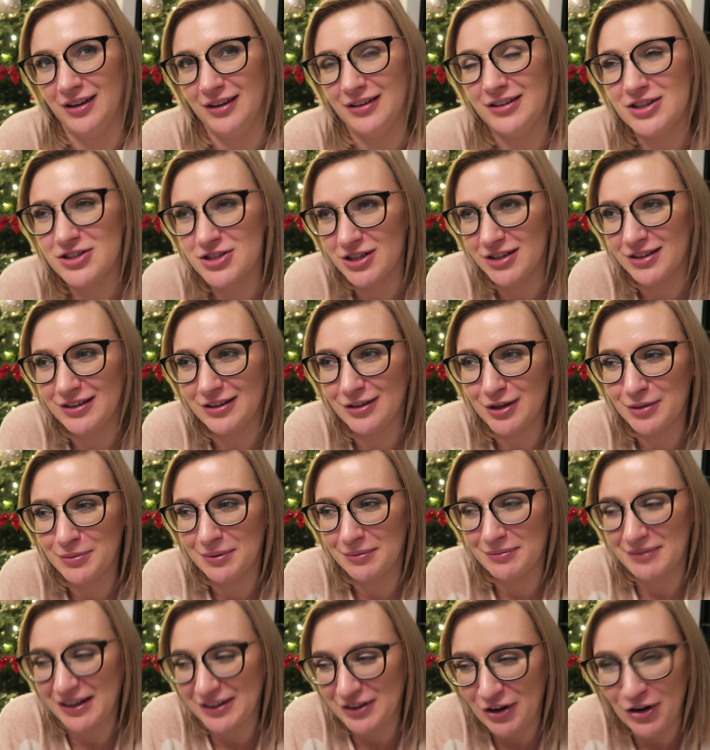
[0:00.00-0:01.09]
jeżeli tylko
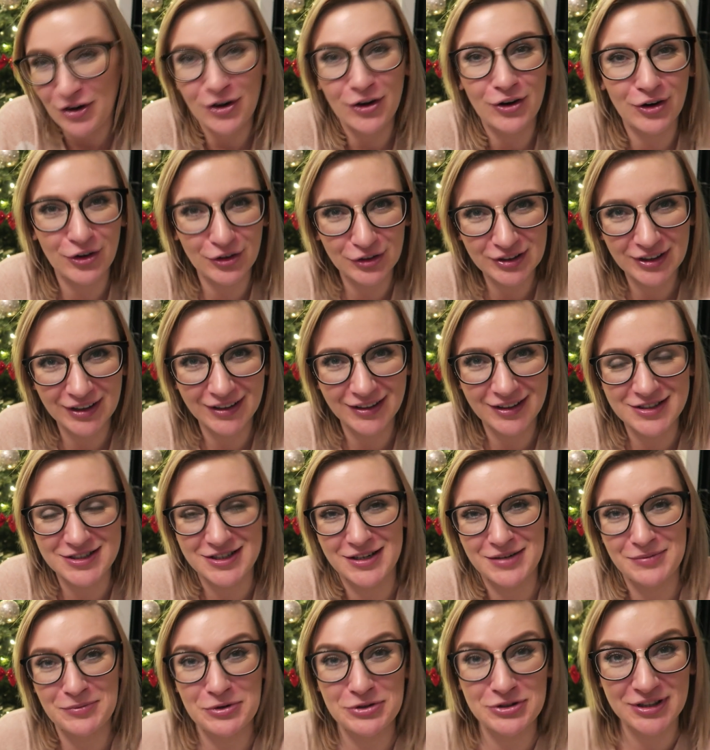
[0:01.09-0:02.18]
mam na to ochotę,
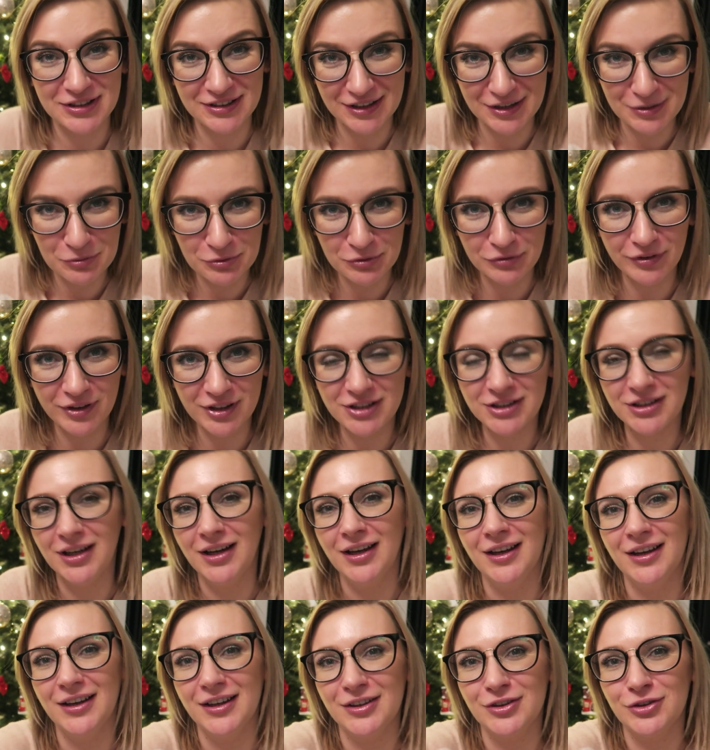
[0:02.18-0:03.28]
jeżeli można tak mówić,
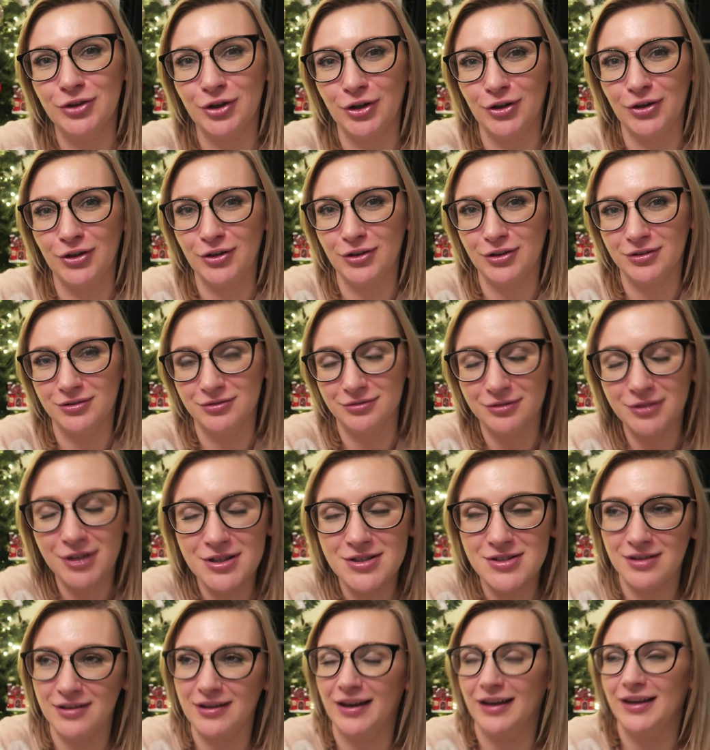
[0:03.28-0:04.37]
to to
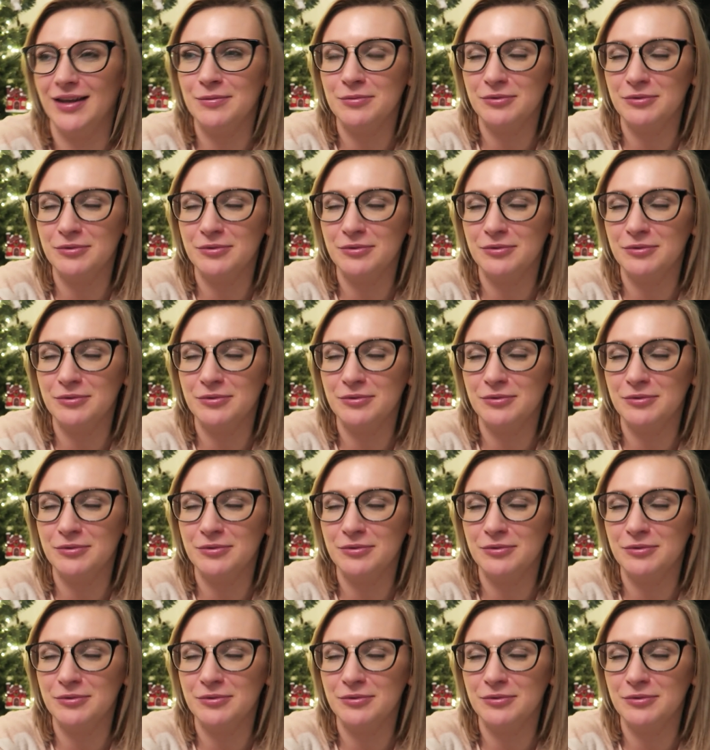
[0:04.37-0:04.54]
jest ok.